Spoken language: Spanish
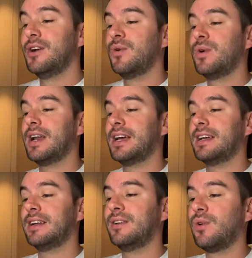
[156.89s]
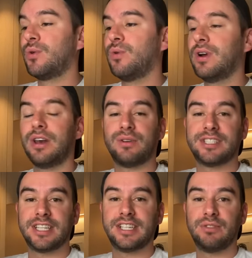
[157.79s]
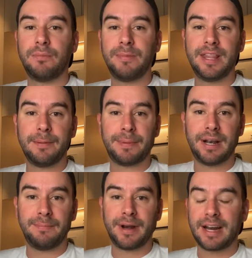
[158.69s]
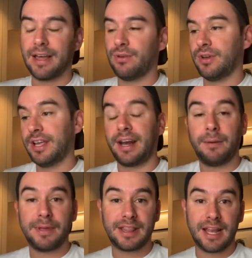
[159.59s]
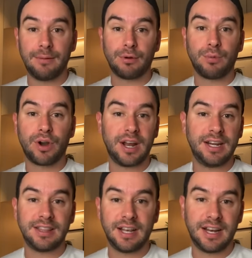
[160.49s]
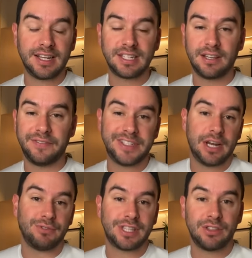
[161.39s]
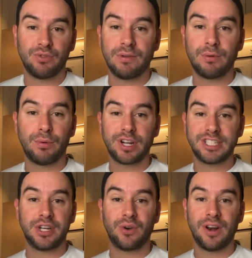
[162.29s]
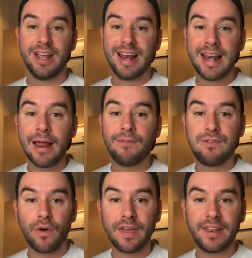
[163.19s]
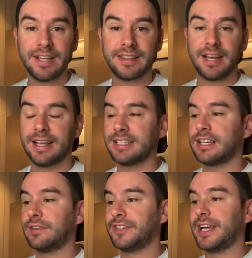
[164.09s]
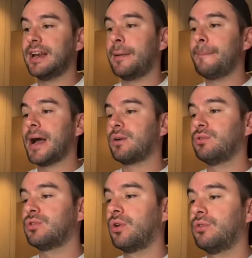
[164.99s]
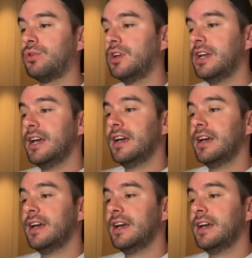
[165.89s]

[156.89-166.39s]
Una locura lo que está haciendo Nvidia para el mercado y realmente la burbuja de la inteligencia artificial no es tanto una burbuja, sino la euforia de la inteligencia artificial va con todo.